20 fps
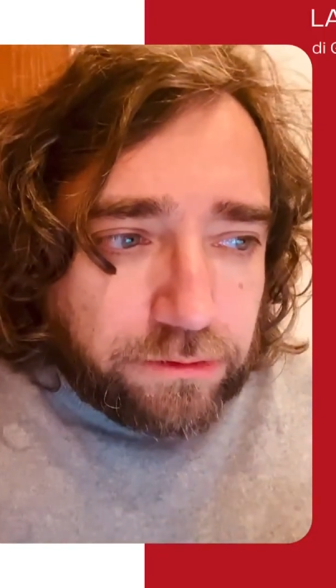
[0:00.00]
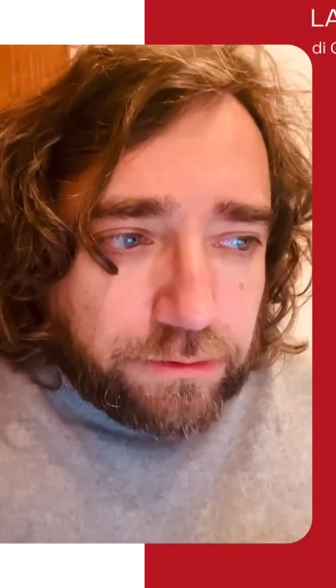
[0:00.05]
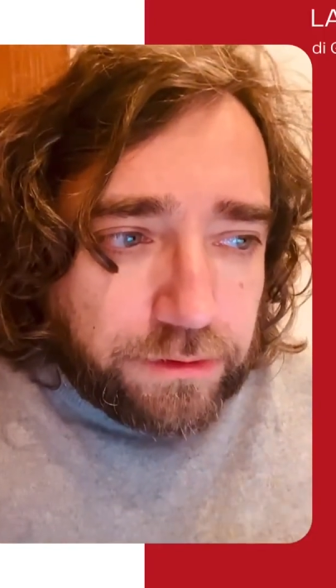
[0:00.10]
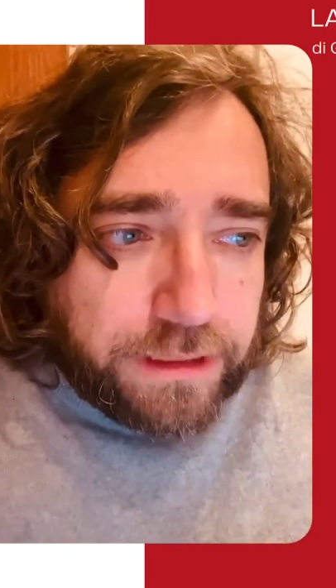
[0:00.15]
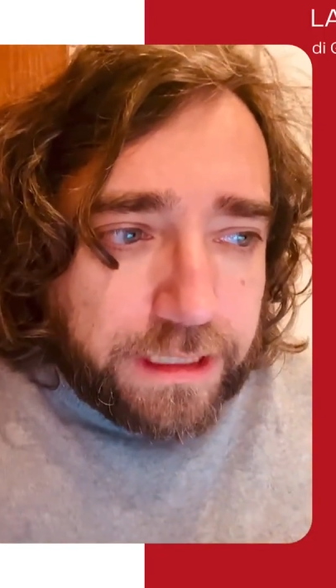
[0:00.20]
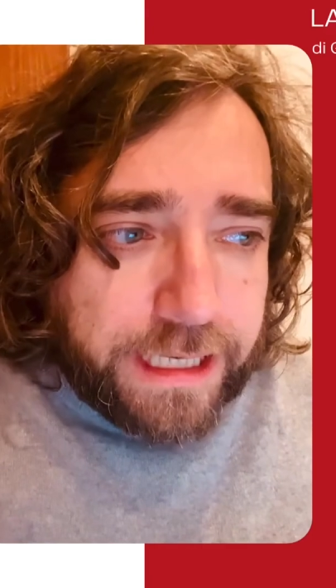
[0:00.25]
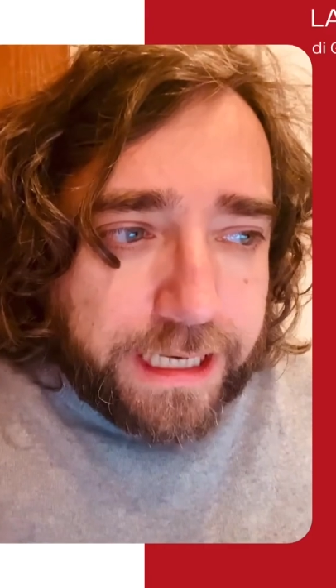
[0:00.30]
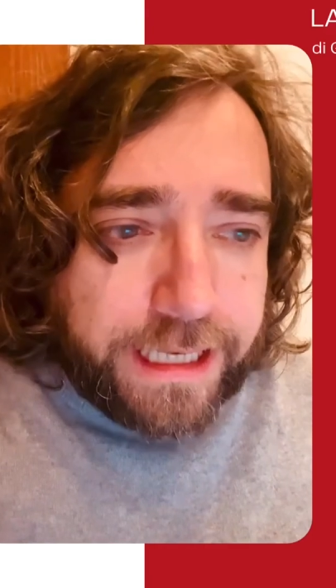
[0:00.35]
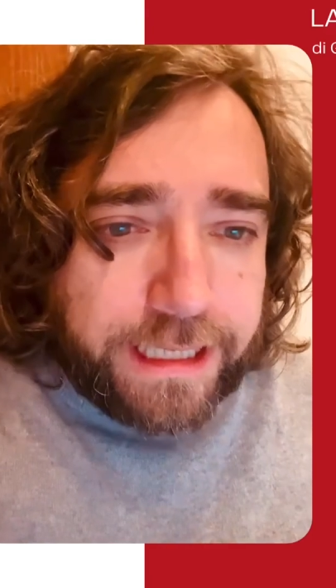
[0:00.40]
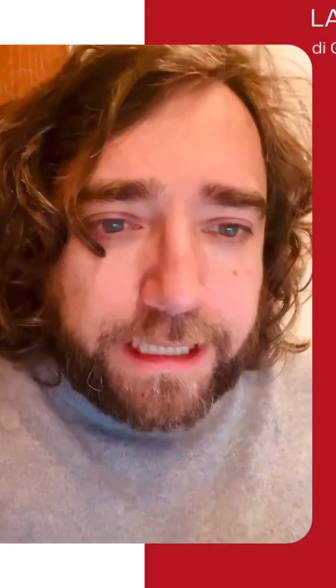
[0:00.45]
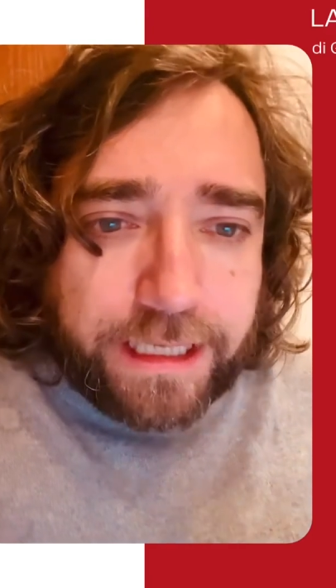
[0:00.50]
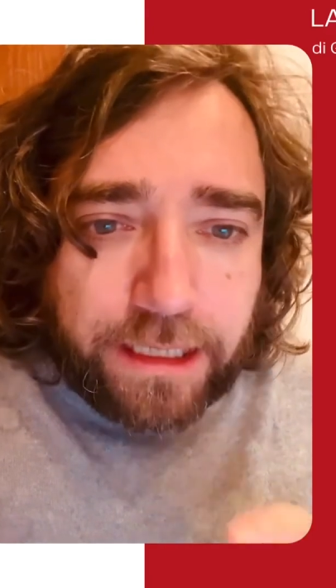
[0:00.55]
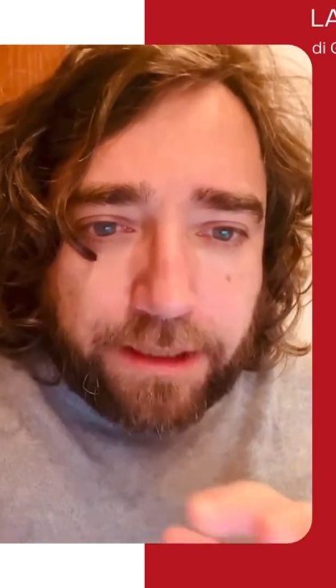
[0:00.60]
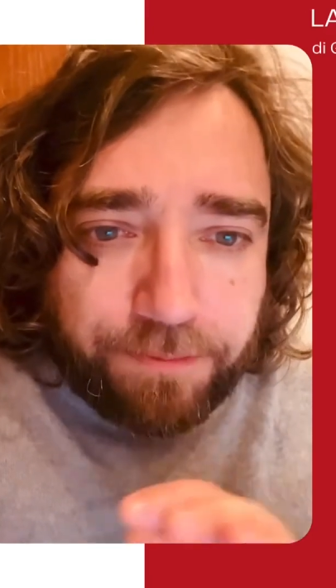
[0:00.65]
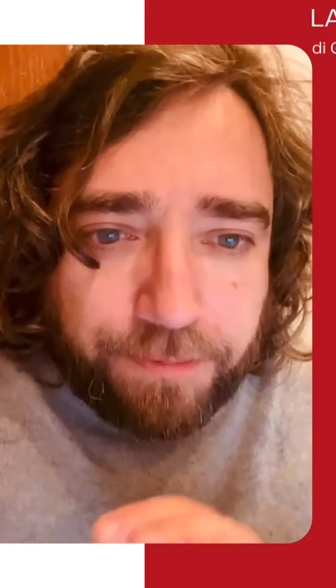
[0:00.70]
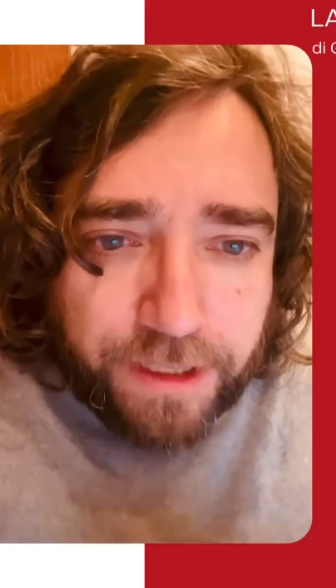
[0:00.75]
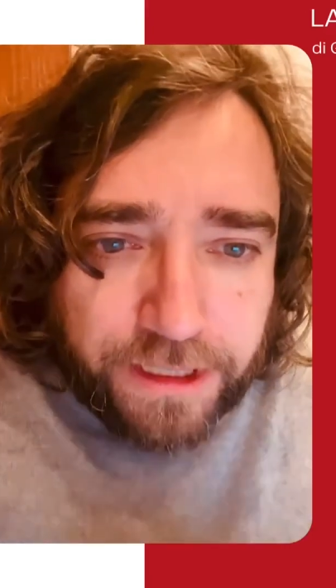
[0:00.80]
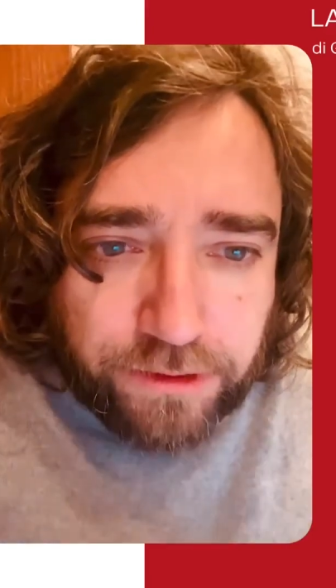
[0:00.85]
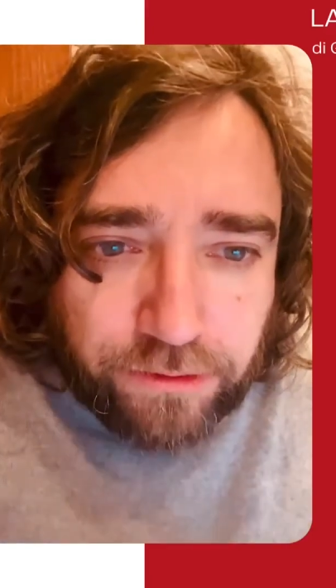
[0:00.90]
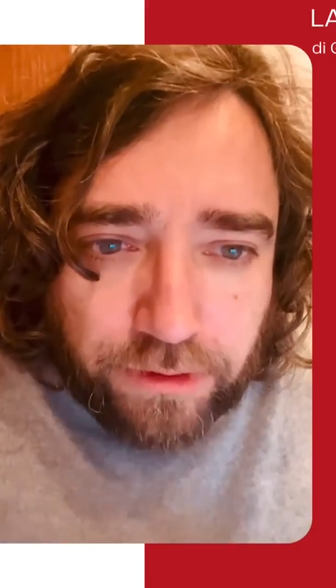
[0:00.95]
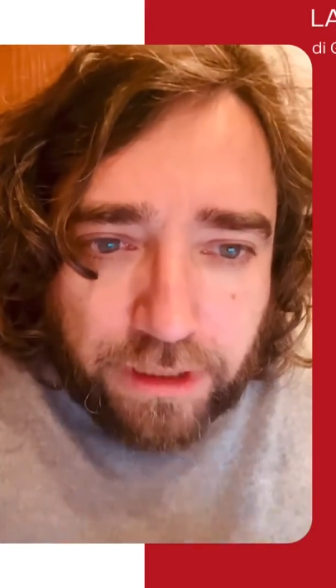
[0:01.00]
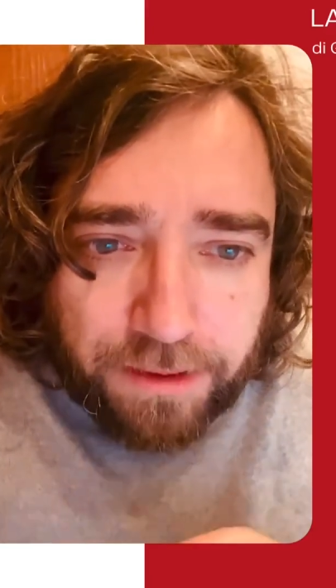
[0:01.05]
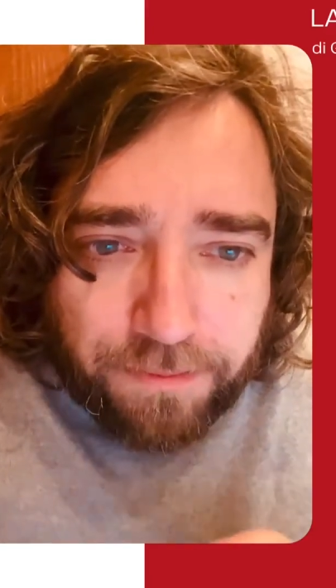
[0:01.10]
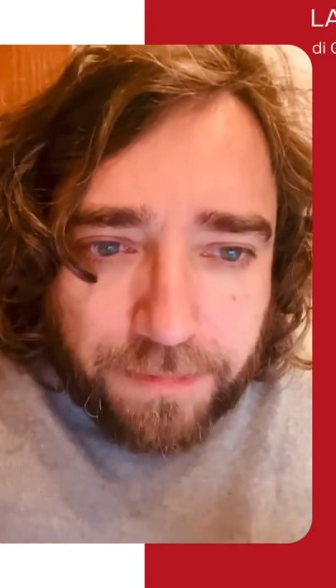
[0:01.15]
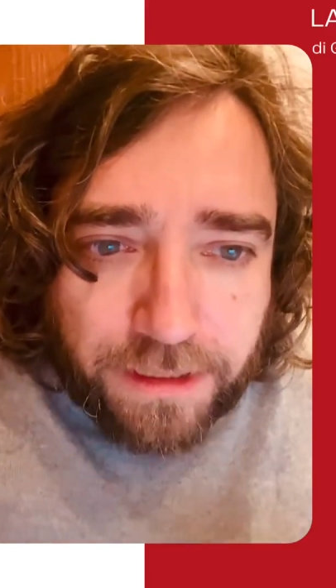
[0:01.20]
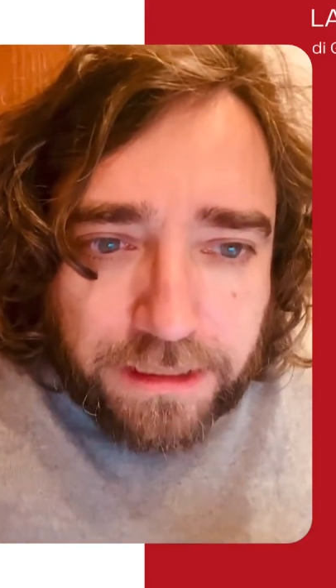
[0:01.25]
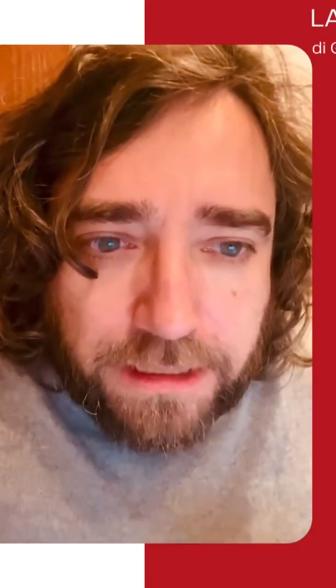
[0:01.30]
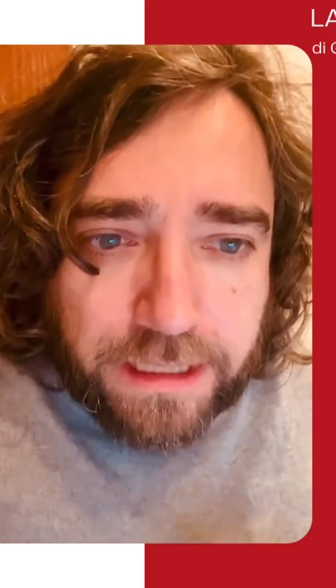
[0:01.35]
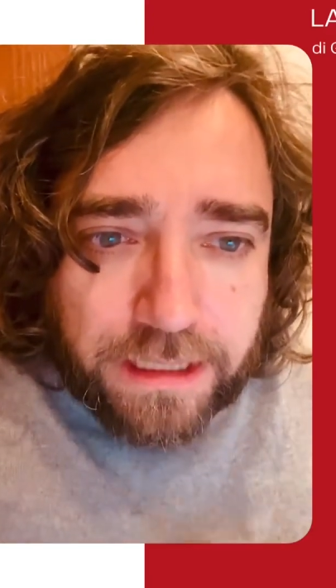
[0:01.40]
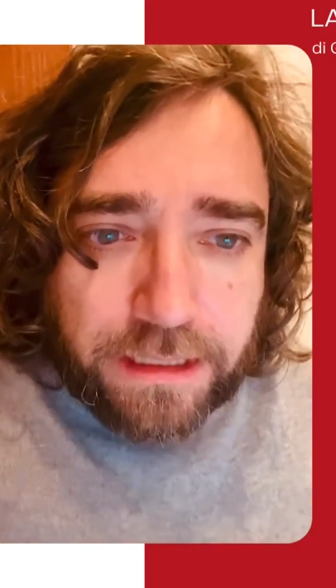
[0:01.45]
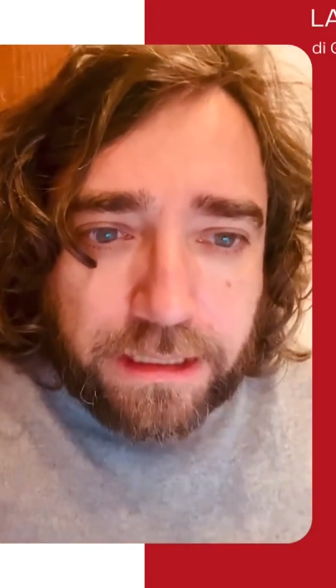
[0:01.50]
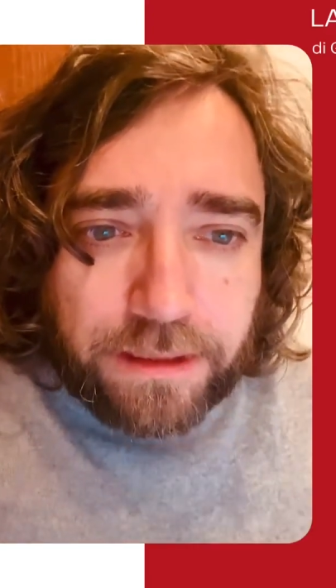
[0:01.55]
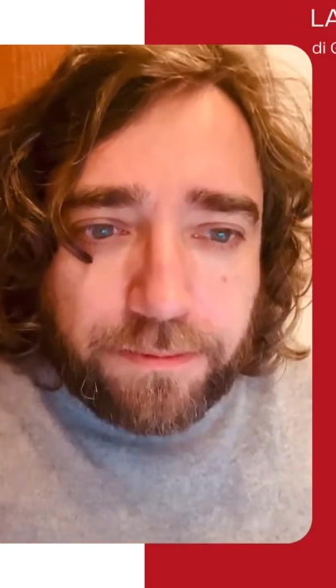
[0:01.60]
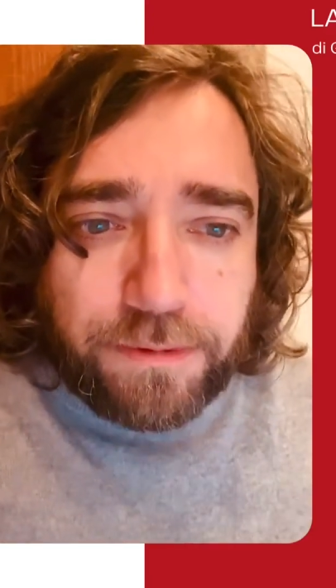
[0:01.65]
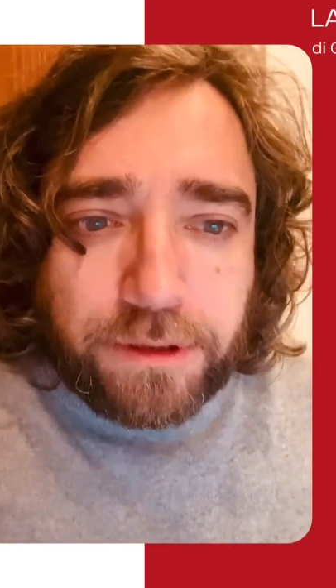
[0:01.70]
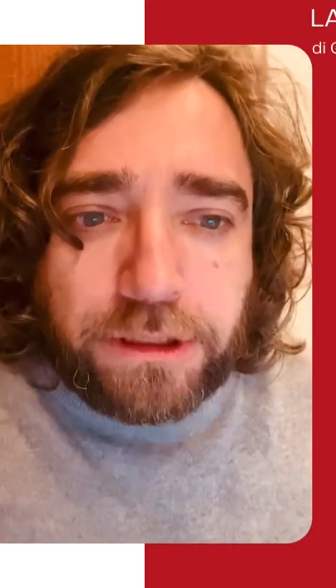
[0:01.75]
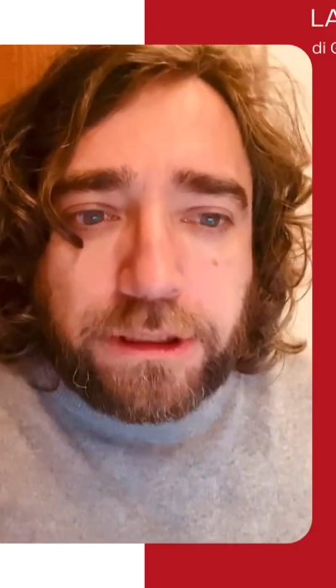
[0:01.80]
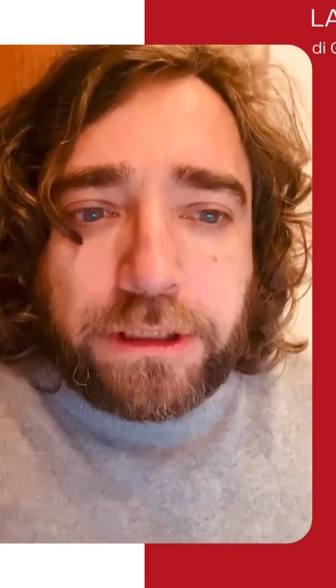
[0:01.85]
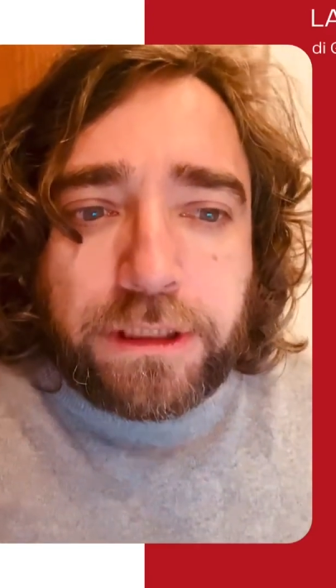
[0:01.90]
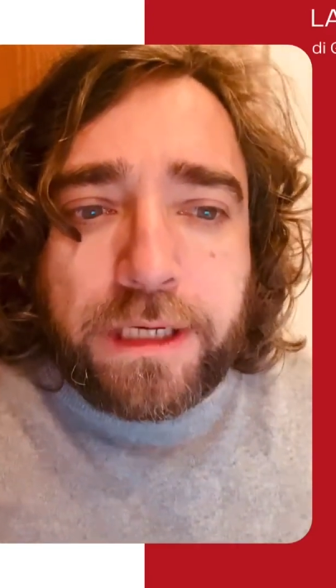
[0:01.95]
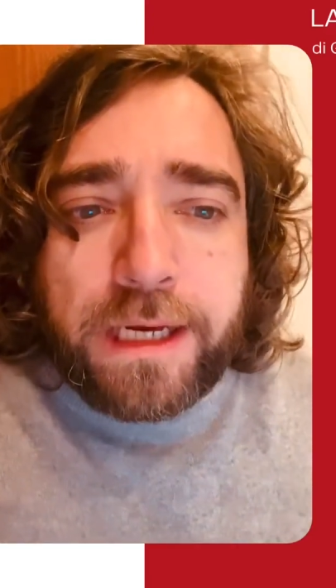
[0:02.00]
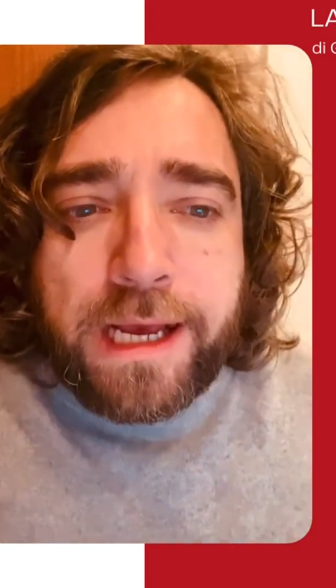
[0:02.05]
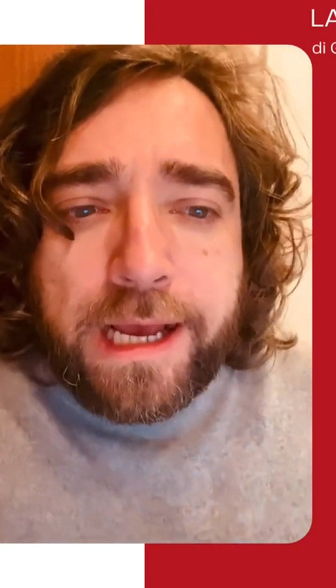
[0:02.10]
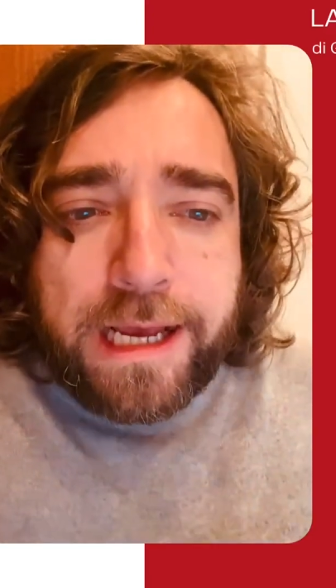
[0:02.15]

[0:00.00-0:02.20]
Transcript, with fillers: ieri e ripreso dai media libici,